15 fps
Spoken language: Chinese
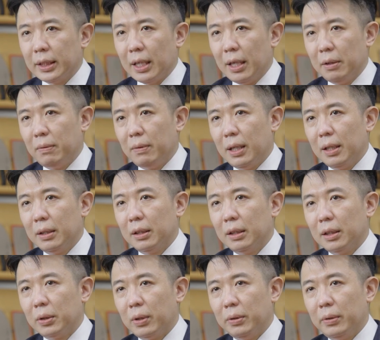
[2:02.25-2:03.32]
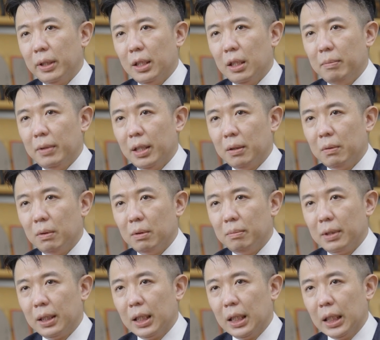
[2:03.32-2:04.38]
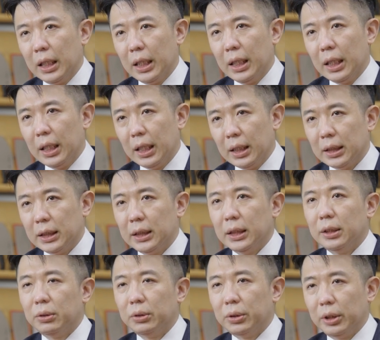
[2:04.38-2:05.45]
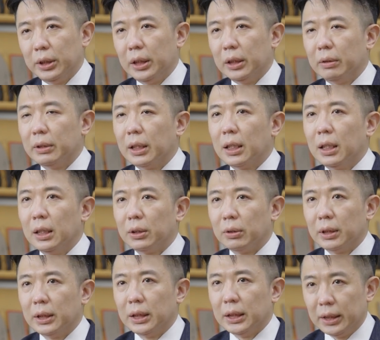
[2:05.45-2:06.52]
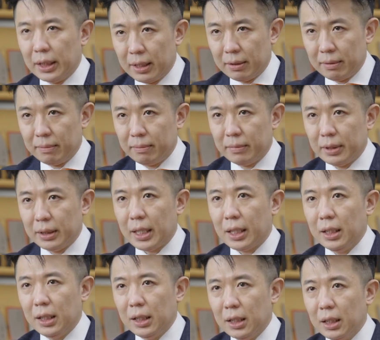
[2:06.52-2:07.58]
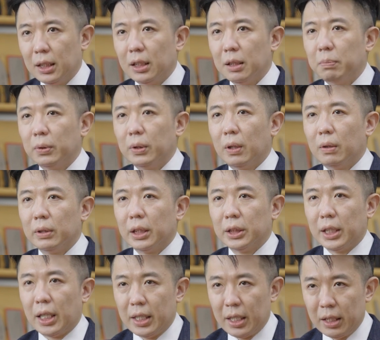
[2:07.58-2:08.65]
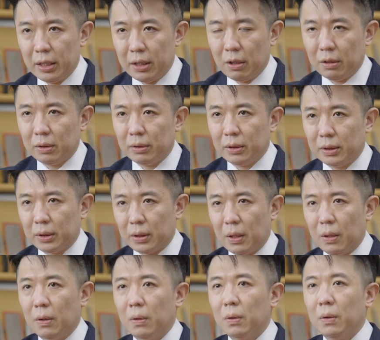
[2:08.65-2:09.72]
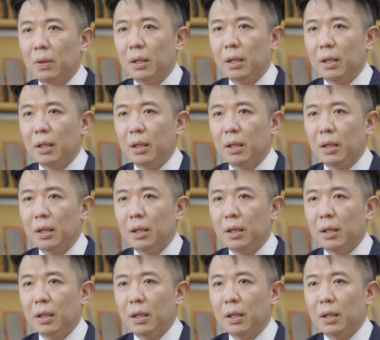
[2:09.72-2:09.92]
台湾的团队里面，我们可以引进全球的各种经验，在各个不同的产业应用，从